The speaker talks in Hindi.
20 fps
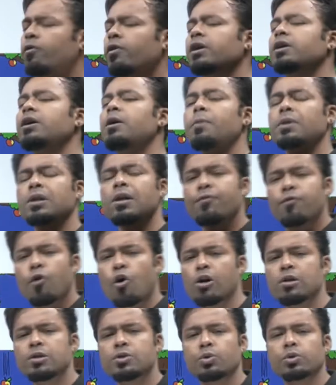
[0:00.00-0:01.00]
वर्ड का मतलब
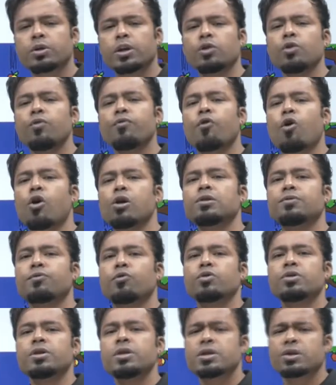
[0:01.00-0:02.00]
फॉल्स होता है तो फॉल्स
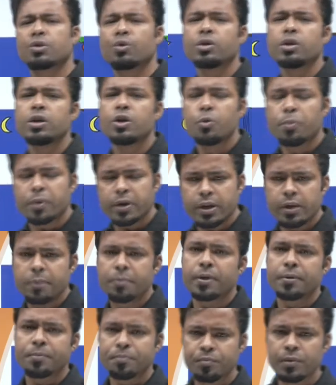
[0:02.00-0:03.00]
फोर्स की ज़रूरत ही क्यों पड़ी
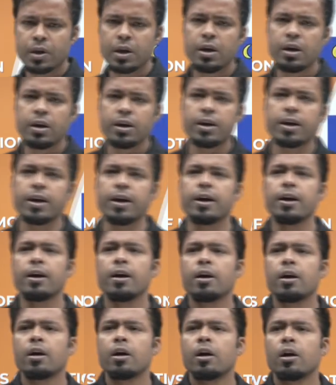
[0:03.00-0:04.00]
हमें ठीक है
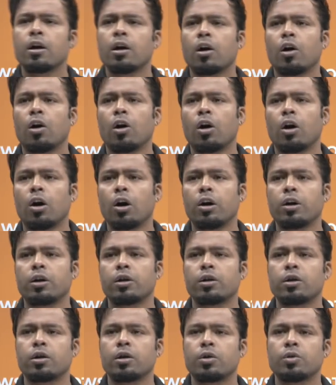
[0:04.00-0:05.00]
और
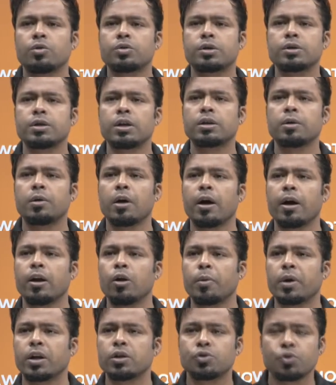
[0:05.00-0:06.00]
उसके साथ
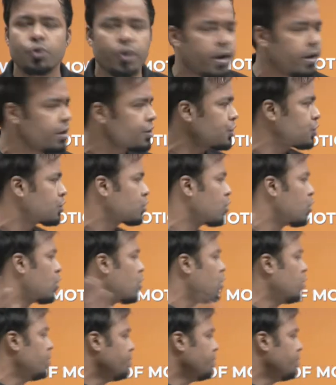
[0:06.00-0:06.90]
हेलो बेटा सुरेश तो